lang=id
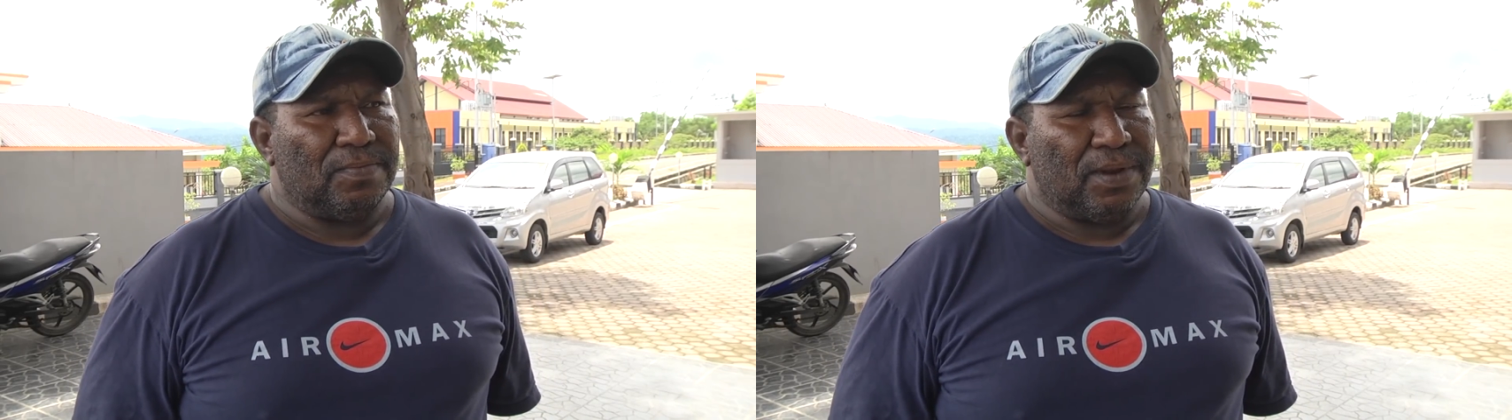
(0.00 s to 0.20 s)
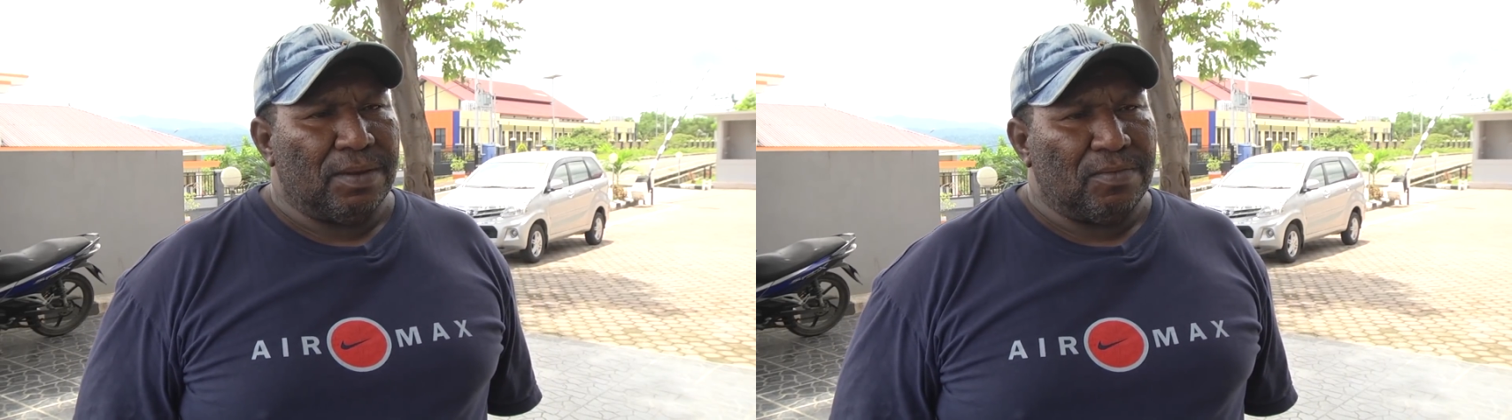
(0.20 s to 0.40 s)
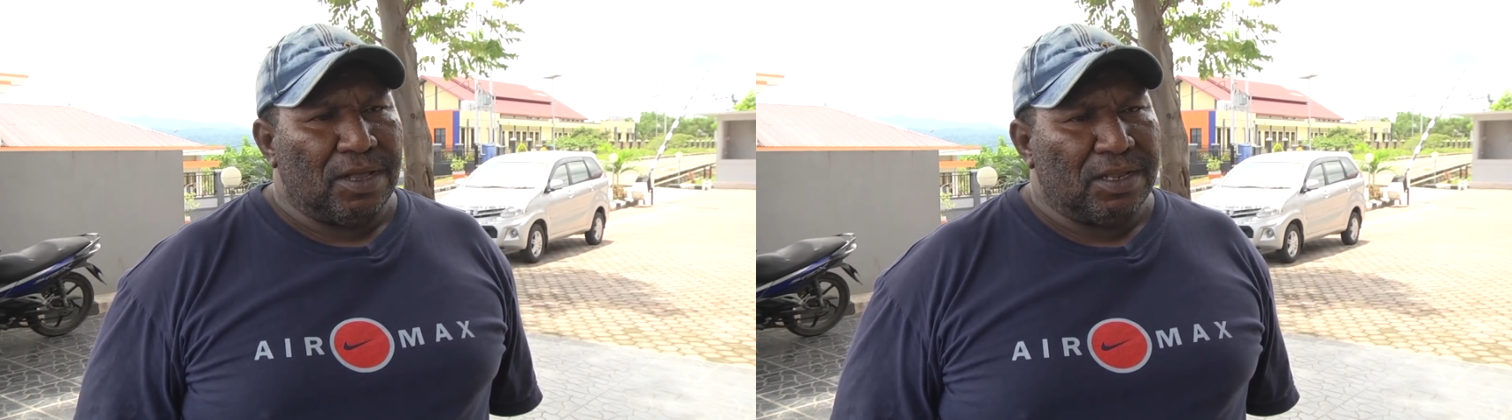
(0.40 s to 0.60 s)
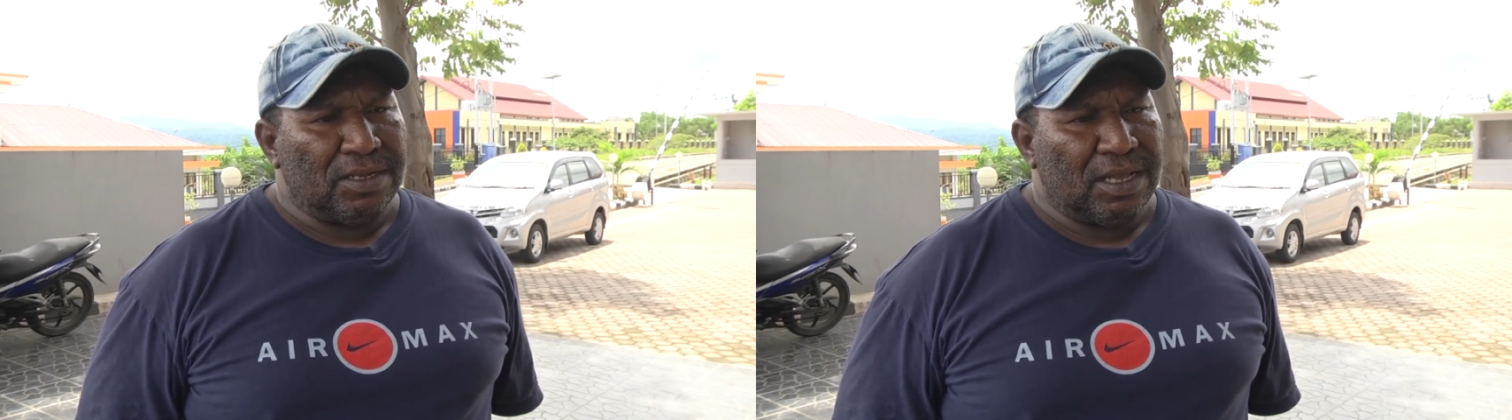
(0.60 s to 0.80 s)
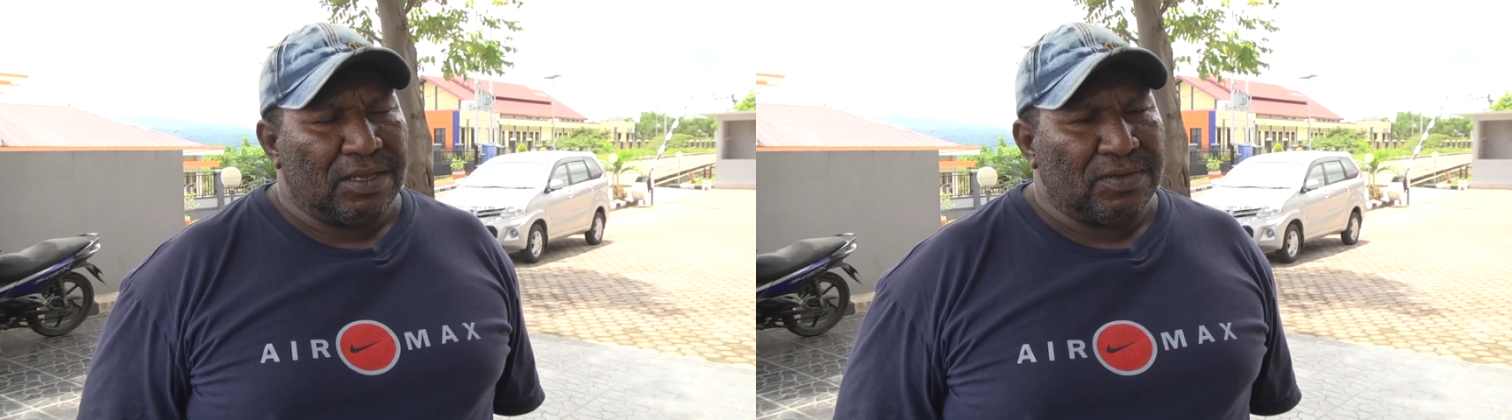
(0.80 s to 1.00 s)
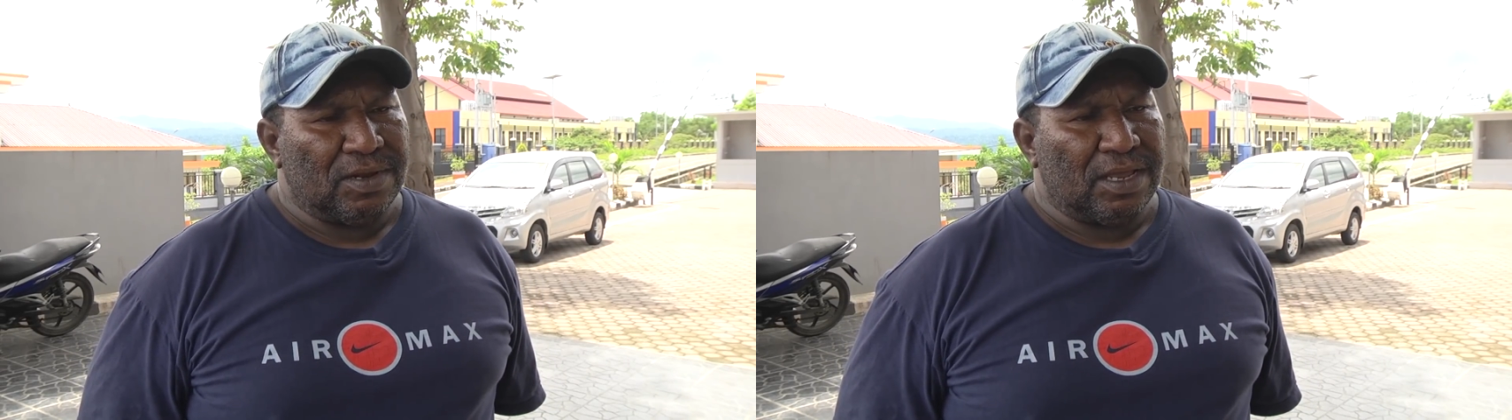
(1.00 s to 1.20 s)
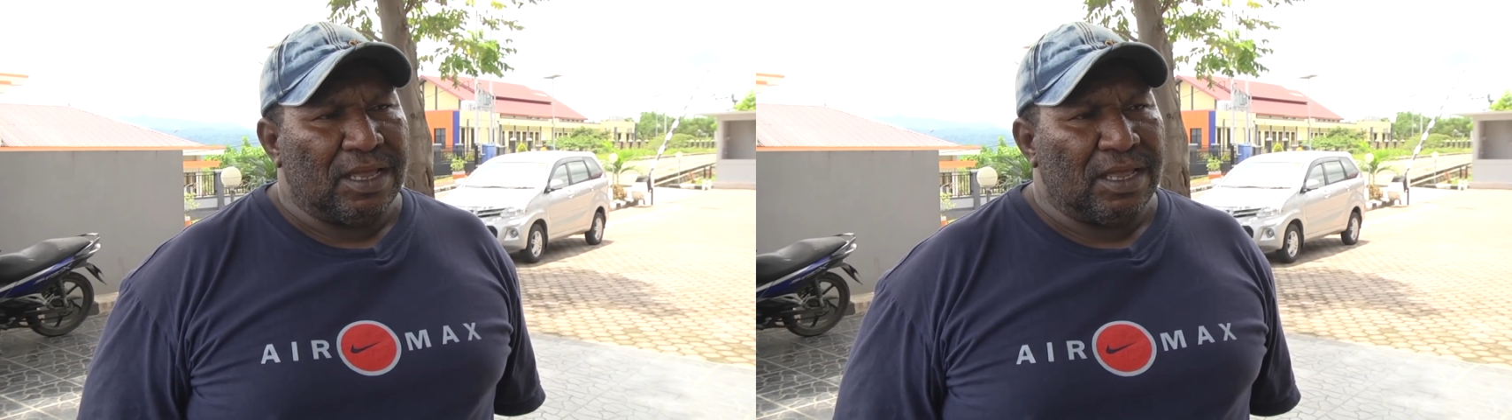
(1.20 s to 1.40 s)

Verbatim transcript: pelabuhan yang sudah